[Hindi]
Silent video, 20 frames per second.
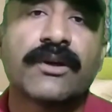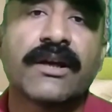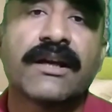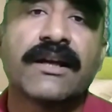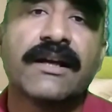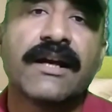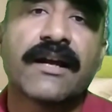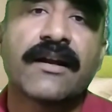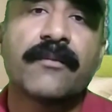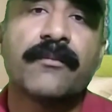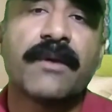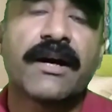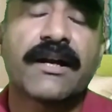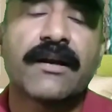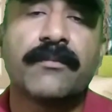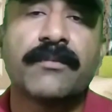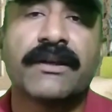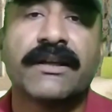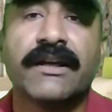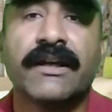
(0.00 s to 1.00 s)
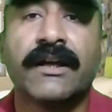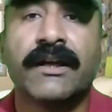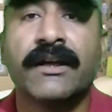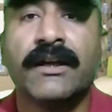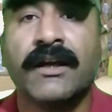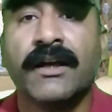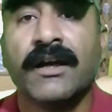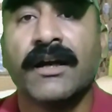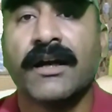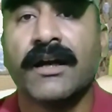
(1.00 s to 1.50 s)
जो कि 11 बारह बजे
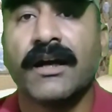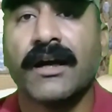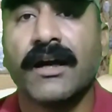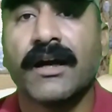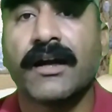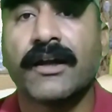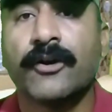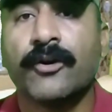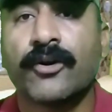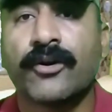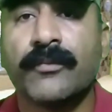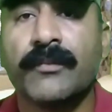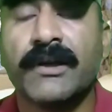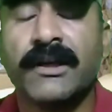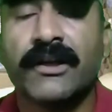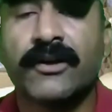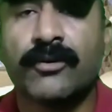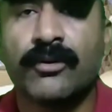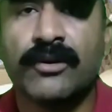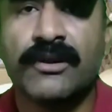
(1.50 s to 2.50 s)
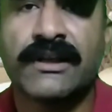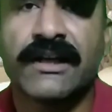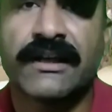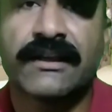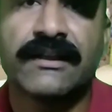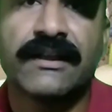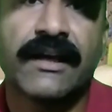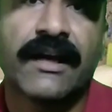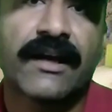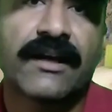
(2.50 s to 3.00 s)
नॉर्मली खुल
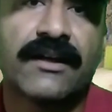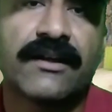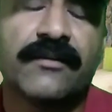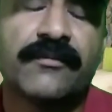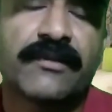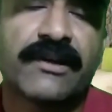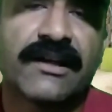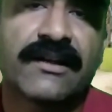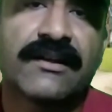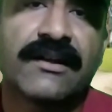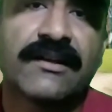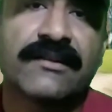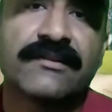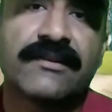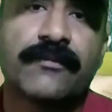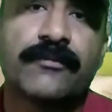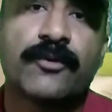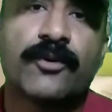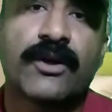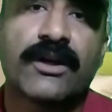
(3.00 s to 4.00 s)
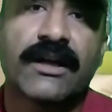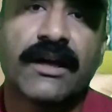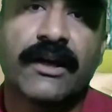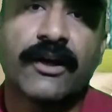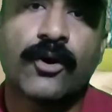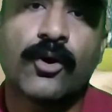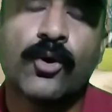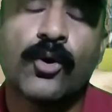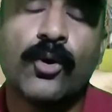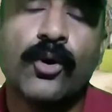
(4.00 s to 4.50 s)
जाती है अगर इमरान खान साहब को
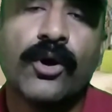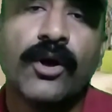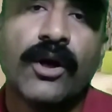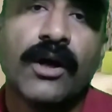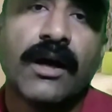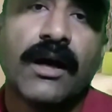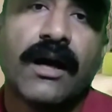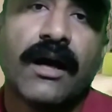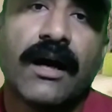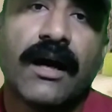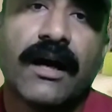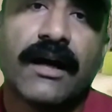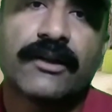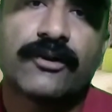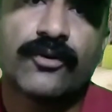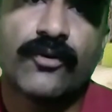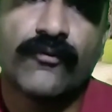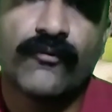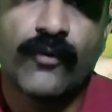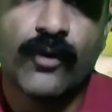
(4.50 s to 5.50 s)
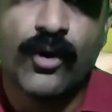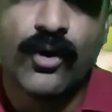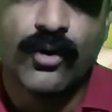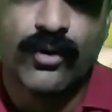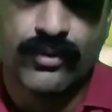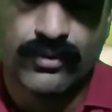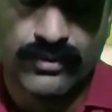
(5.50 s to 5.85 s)
हटाना हो आ, तो वो